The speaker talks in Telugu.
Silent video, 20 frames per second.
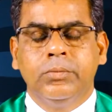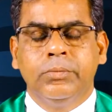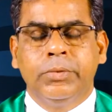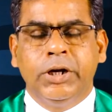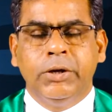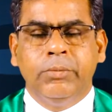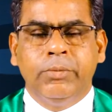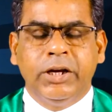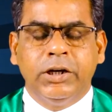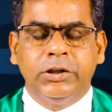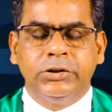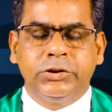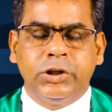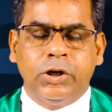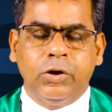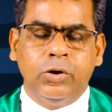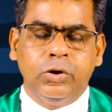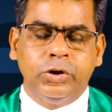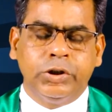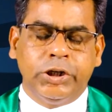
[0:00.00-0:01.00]
ప్రియమైన
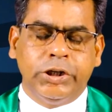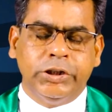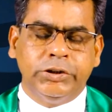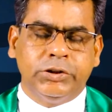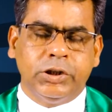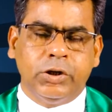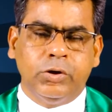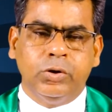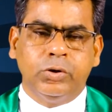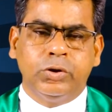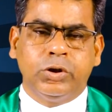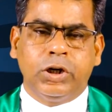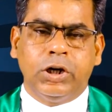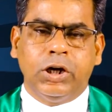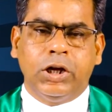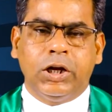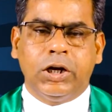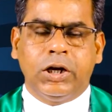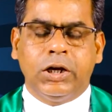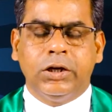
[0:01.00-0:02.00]
సహోదరి
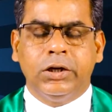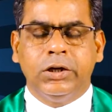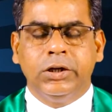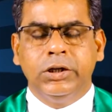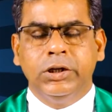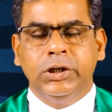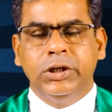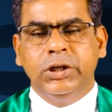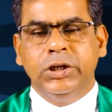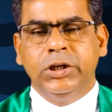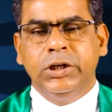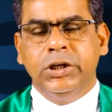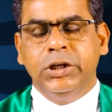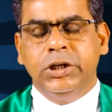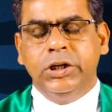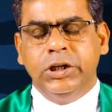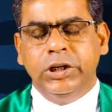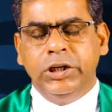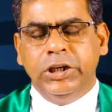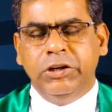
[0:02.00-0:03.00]
సహోదరులారా
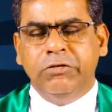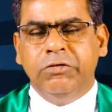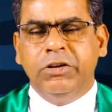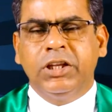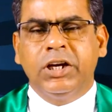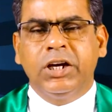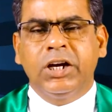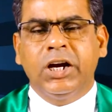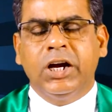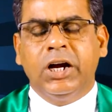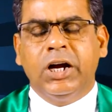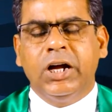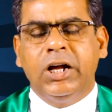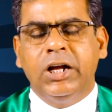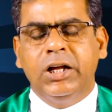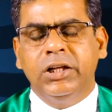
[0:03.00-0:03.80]
ఈ విధంగా